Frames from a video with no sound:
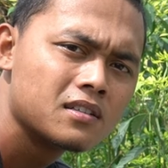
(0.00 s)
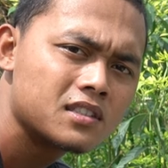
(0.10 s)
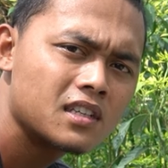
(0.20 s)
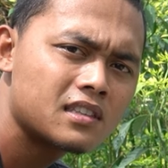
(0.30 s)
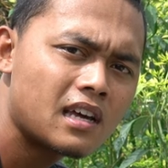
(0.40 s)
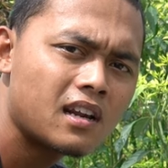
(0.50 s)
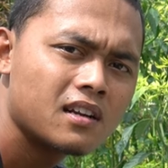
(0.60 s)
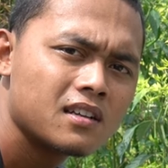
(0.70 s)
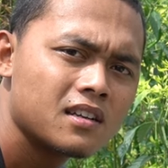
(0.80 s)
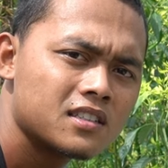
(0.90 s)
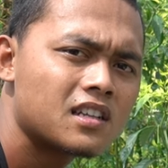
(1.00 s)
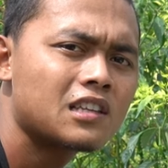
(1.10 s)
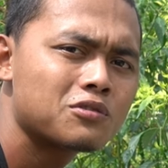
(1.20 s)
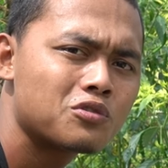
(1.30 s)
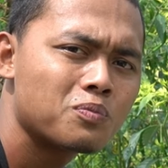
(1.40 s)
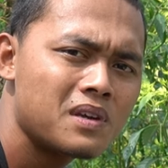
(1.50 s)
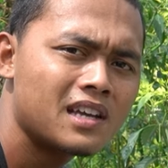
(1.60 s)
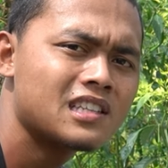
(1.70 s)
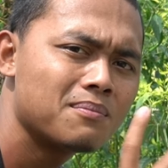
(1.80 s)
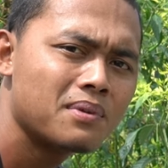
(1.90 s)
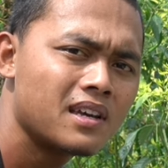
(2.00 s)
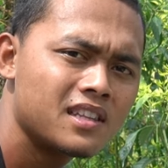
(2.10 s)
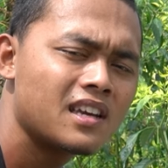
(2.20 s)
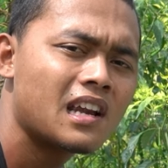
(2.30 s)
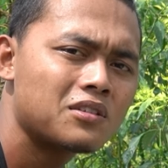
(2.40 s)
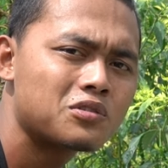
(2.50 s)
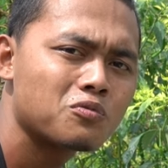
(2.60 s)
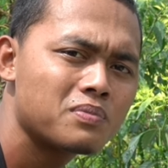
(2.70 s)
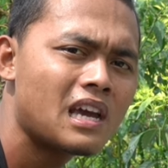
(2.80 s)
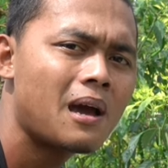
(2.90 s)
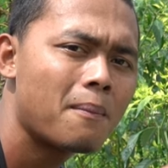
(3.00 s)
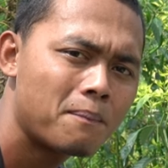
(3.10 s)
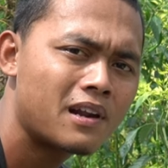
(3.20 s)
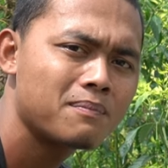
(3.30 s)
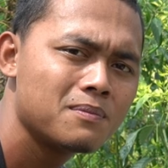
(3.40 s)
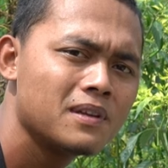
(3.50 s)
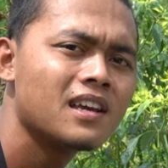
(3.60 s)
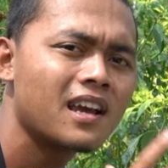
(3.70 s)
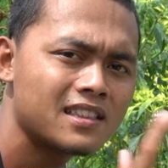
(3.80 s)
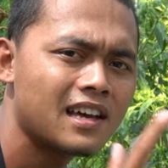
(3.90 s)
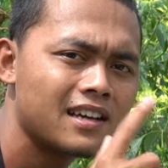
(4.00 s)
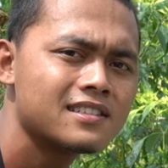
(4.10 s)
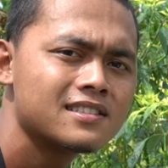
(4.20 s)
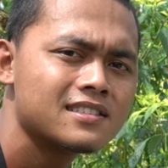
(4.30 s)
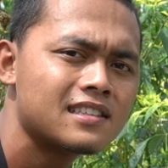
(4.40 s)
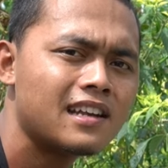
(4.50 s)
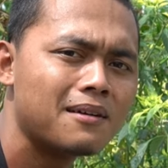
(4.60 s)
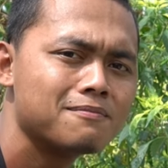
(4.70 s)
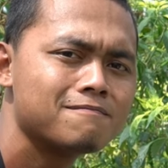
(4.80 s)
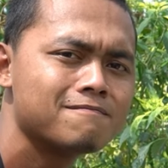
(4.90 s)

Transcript: sekitar 100 rupiah sampai 300 rupiah per bibit yang kita tanam.